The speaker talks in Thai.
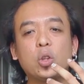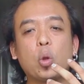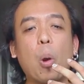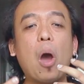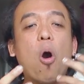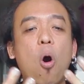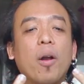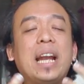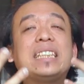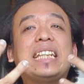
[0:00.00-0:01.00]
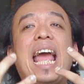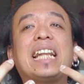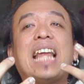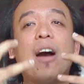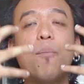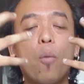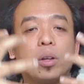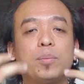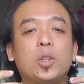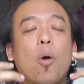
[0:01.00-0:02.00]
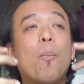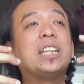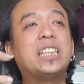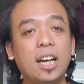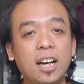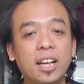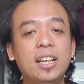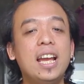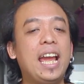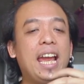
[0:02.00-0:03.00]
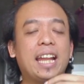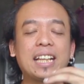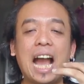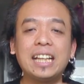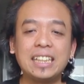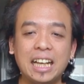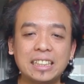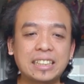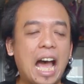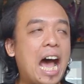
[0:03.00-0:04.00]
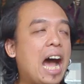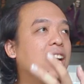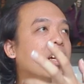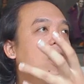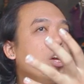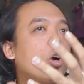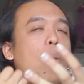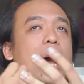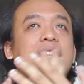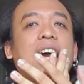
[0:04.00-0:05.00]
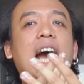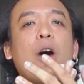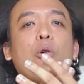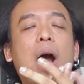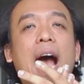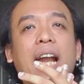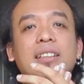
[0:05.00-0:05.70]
ตัวละครนักแสดงทั้งหมดต้องเผชิญเหตุการณ์ต่างๆ กว่าจะเข้ากัน